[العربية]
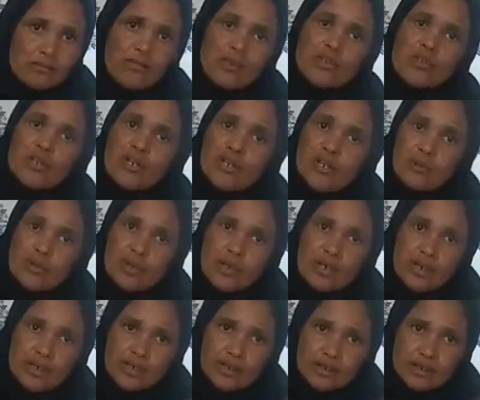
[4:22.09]
باش لنا
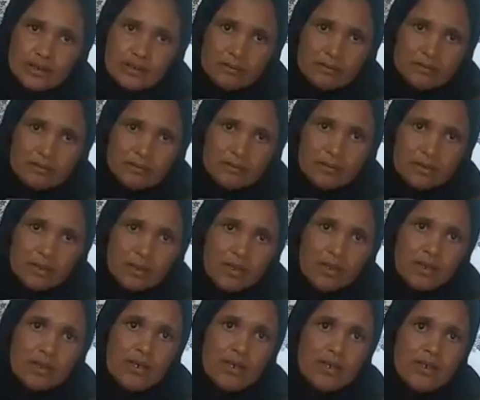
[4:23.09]
الحديد نعم
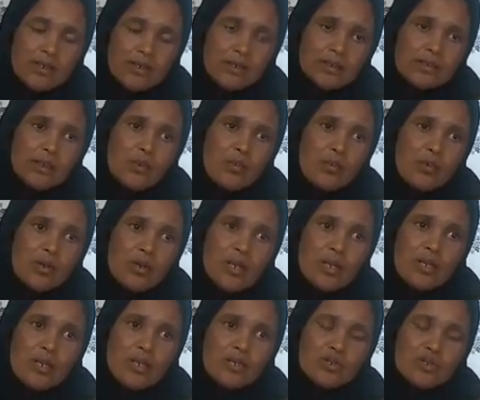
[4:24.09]
الحديد طلبوا لنا
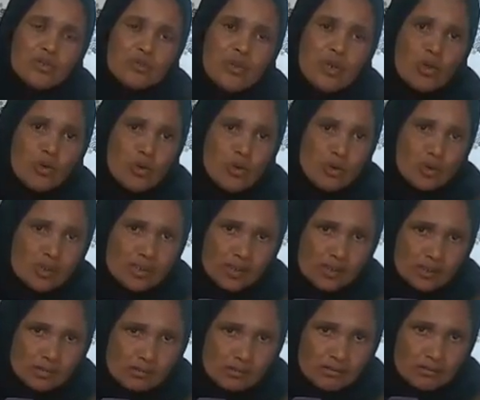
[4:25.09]
ليه 2 مليون
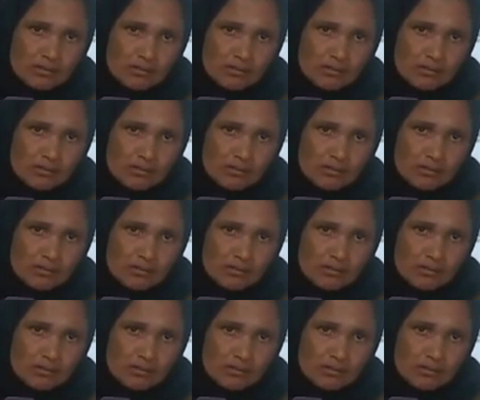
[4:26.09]
ونص